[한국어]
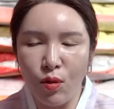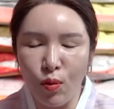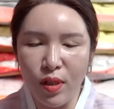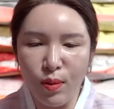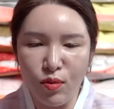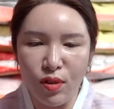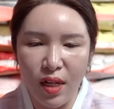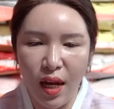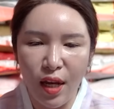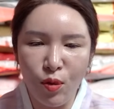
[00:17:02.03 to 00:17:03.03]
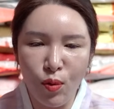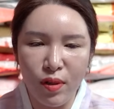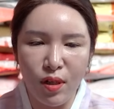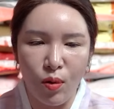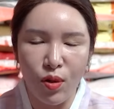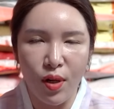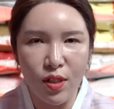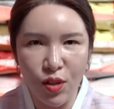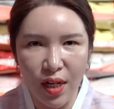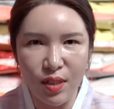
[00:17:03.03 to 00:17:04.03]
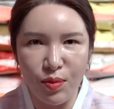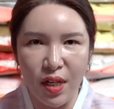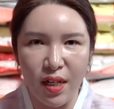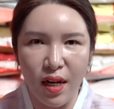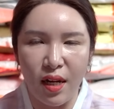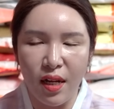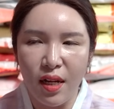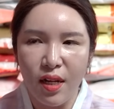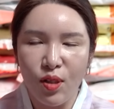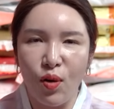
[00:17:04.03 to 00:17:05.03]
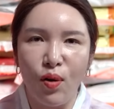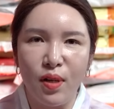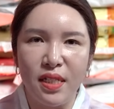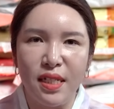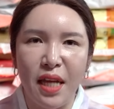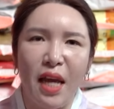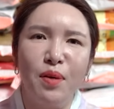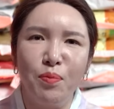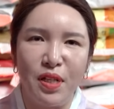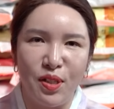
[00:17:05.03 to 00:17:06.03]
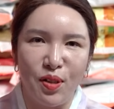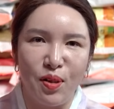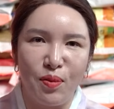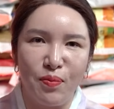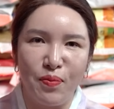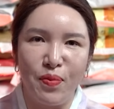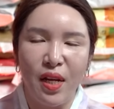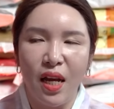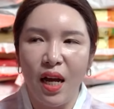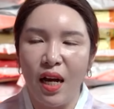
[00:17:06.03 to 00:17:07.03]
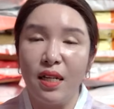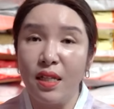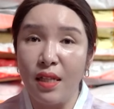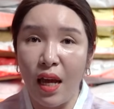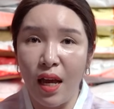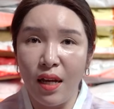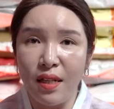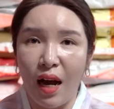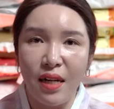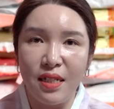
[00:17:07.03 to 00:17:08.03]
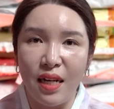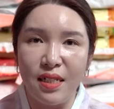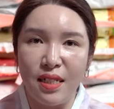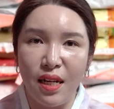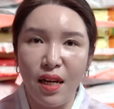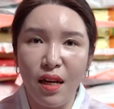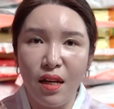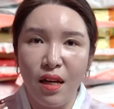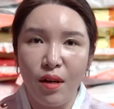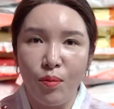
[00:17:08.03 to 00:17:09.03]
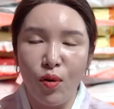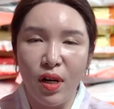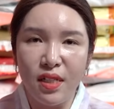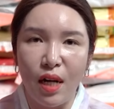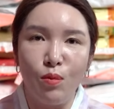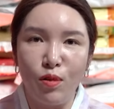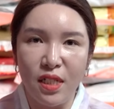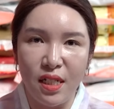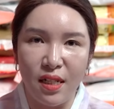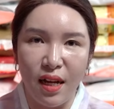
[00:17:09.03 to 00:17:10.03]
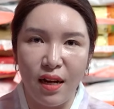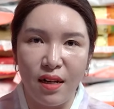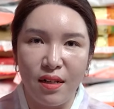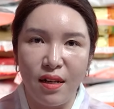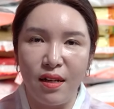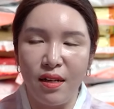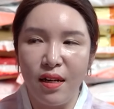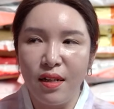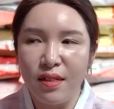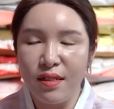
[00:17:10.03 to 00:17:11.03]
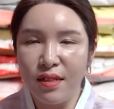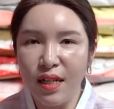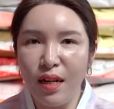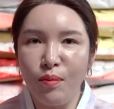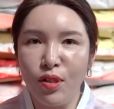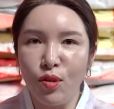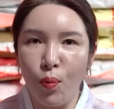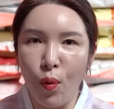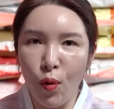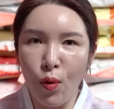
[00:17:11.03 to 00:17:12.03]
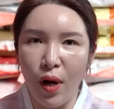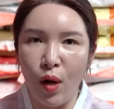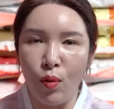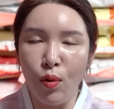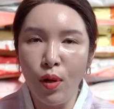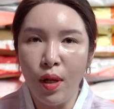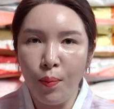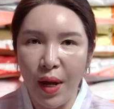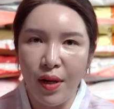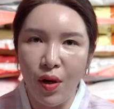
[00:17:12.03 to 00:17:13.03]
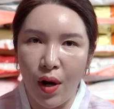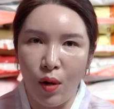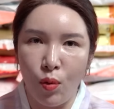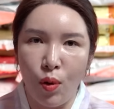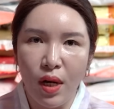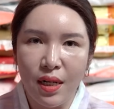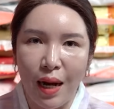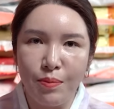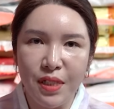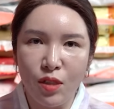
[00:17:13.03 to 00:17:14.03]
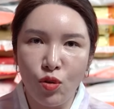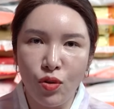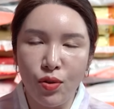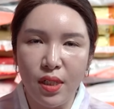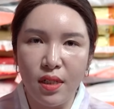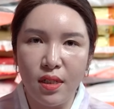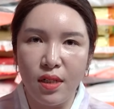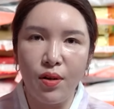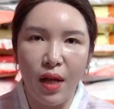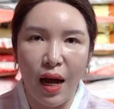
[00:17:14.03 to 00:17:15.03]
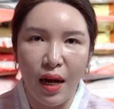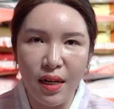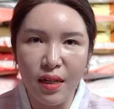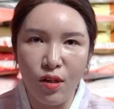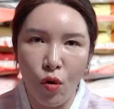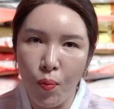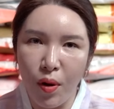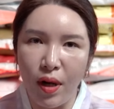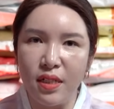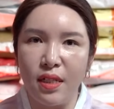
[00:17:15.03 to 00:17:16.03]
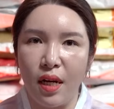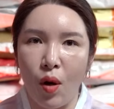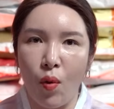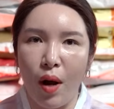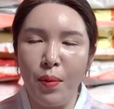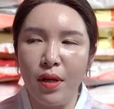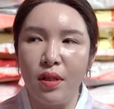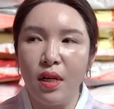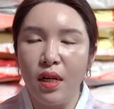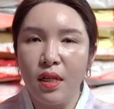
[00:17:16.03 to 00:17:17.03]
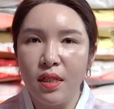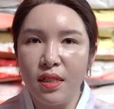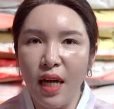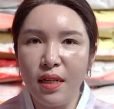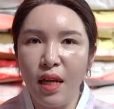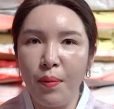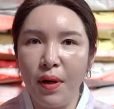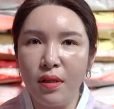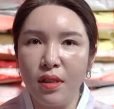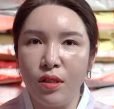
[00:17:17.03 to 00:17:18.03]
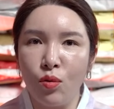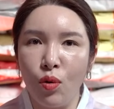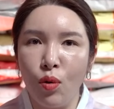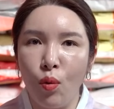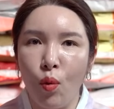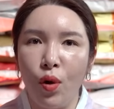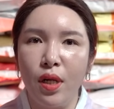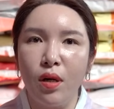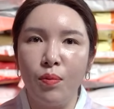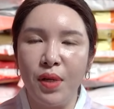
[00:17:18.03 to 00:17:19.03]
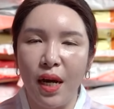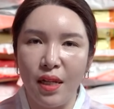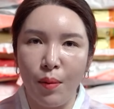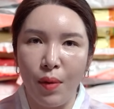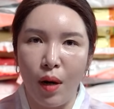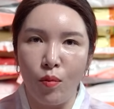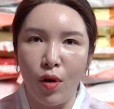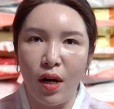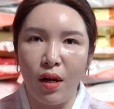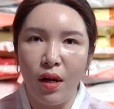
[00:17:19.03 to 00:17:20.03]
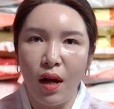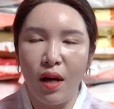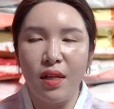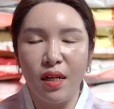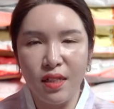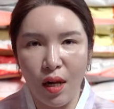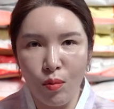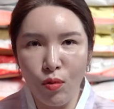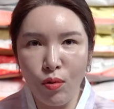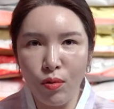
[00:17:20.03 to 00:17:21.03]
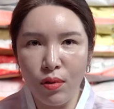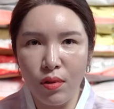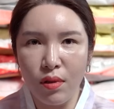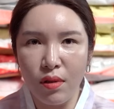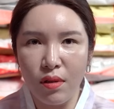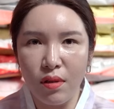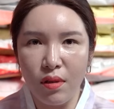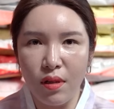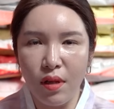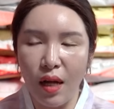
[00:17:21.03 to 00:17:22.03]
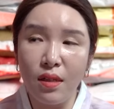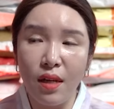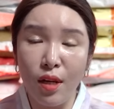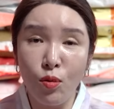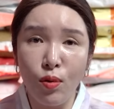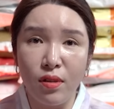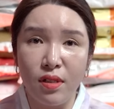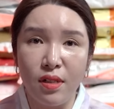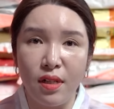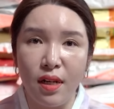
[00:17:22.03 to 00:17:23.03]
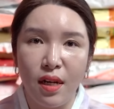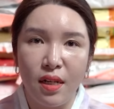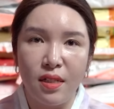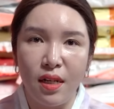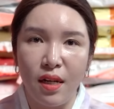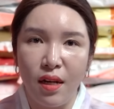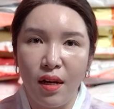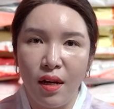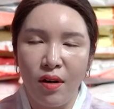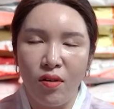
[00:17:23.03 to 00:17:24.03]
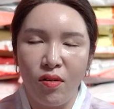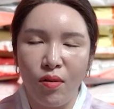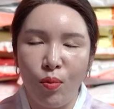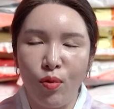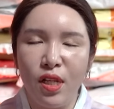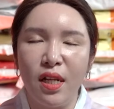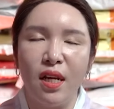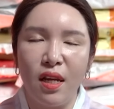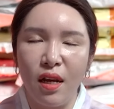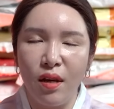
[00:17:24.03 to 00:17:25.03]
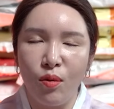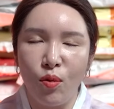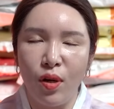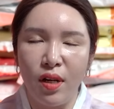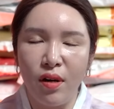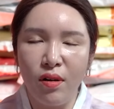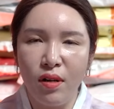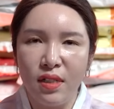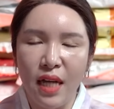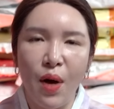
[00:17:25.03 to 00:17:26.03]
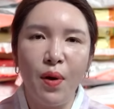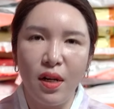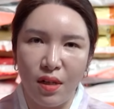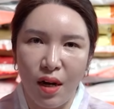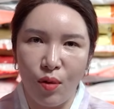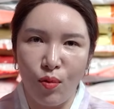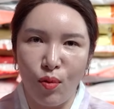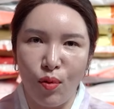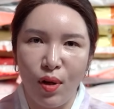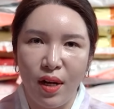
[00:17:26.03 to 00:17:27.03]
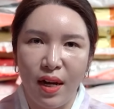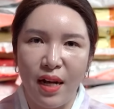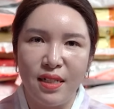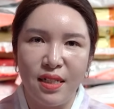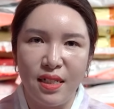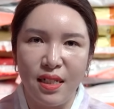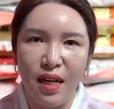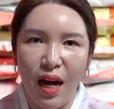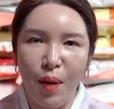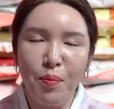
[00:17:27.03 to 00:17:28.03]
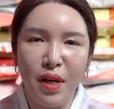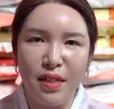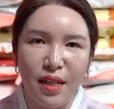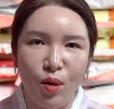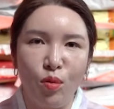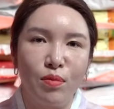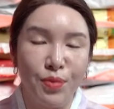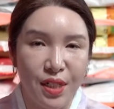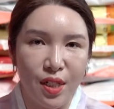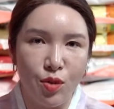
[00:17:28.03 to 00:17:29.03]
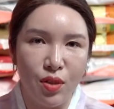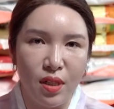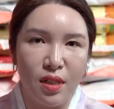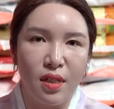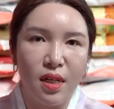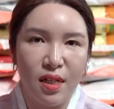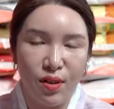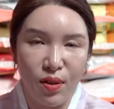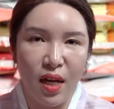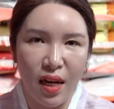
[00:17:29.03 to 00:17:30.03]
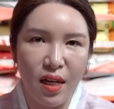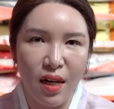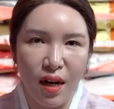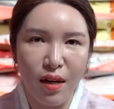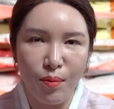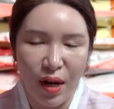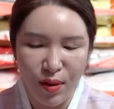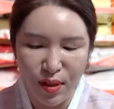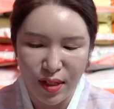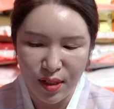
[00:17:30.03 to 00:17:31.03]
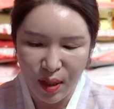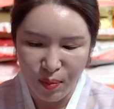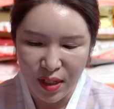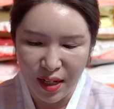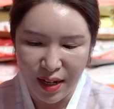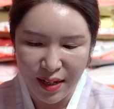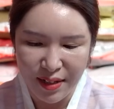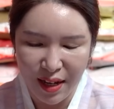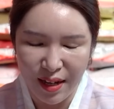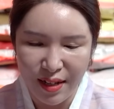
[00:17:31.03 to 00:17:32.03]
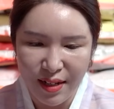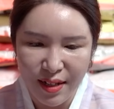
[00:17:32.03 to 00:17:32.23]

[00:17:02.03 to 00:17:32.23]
용띠분들의 행동을 어떻게 취하시면 되냐? 더 이제 대인배처럼, 음, 아, 내, 나 자신에게 뭔가 잘못이 있나, 예, 그 사람들을 더 포용하고 배려하고 감싸줄 수 있는 그런 아량을 넓혀가신다라고 하면 그 상대방들도 오히려 미안한 마음과 아, 내가 잘못한 행동을 이제 어, 본인에게 오히려 사과를 하고 같이 한 배를 타고 움직일 수 있는 그런 계기가 마련이 됩니다. 네.